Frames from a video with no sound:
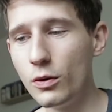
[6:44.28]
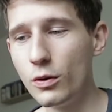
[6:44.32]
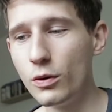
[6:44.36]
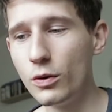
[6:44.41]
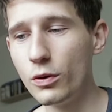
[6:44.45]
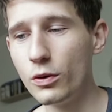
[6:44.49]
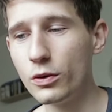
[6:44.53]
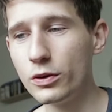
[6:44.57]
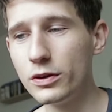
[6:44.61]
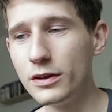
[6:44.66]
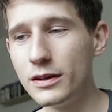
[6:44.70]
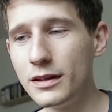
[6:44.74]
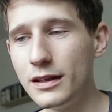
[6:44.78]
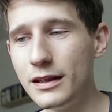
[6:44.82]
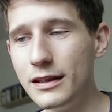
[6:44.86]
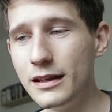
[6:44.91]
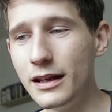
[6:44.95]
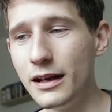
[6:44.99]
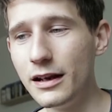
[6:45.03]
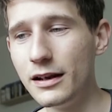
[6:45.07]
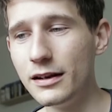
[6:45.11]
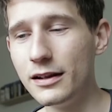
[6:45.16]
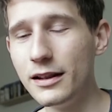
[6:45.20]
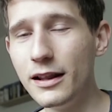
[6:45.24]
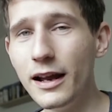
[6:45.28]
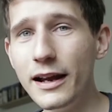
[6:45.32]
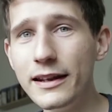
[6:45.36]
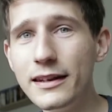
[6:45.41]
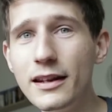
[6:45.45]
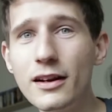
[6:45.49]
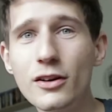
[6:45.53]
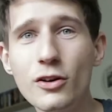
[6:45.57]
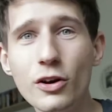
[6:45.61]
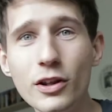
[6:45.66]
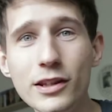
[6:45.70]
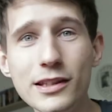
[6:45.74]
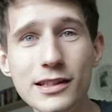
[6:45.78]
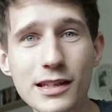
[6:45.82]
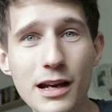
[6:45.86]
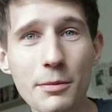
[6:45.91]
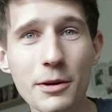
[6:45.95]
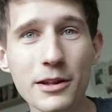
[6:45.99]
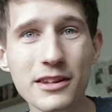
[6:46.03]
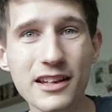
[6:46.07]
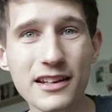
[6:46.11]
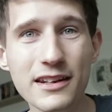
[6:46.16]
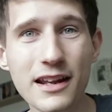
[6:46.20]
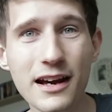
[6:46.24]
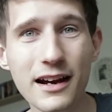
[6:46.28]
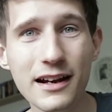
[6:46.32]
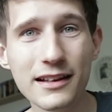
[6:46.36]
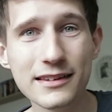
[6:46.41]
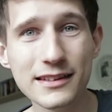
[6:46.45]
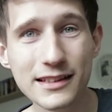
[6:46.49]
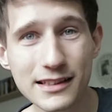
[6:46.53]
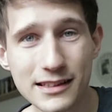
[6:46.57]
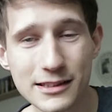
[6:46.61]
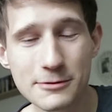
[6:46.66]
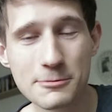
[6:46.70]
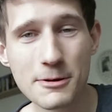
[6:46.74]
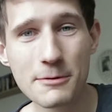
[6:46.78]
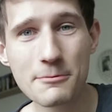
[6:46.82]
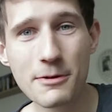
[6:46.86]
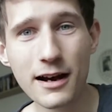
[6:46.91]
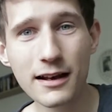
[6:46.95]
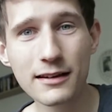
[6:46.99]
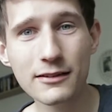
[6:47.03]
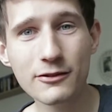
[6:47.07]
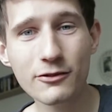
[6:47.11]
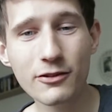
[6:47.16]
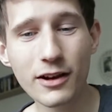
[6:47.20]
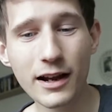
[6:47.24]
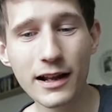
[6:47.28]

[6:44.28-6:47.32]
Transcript: Und ja, leider konnte ich aber danach nichts mehr machen,